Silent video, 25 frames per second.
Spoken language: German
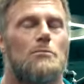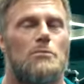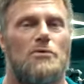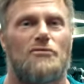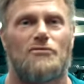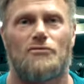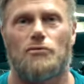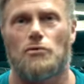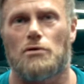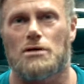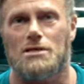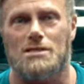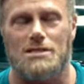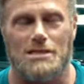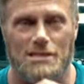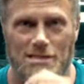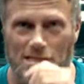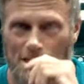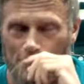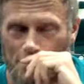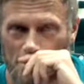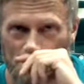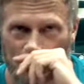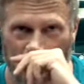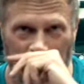bevor es die
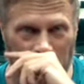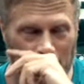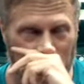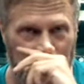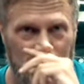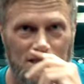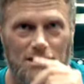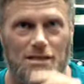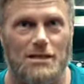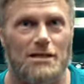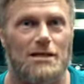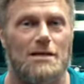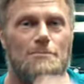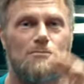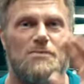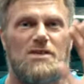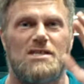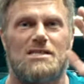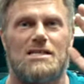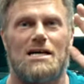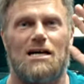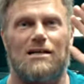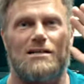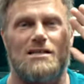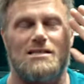Supplement-Kritiker gibt, die
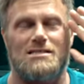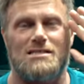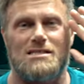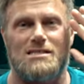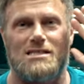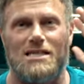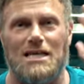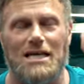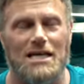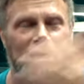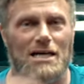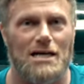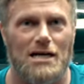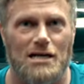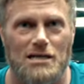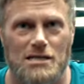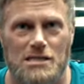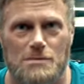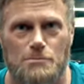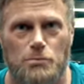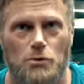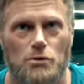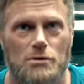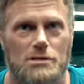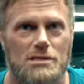sagen, das ist eh
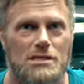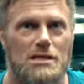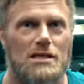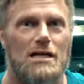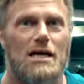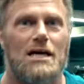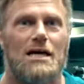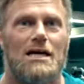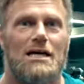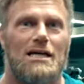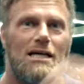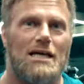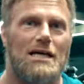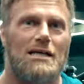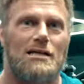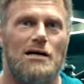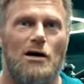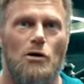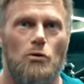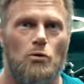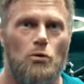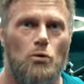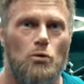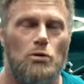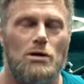alles Blödsinn, geht
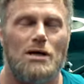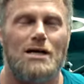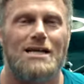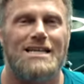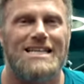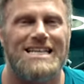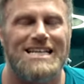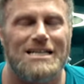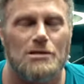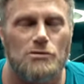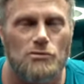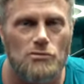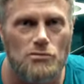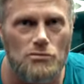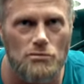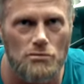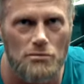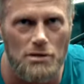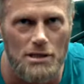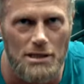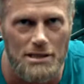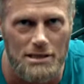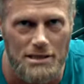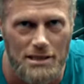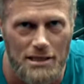auch ohne.
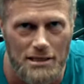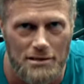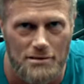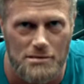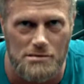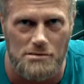Natürlich geht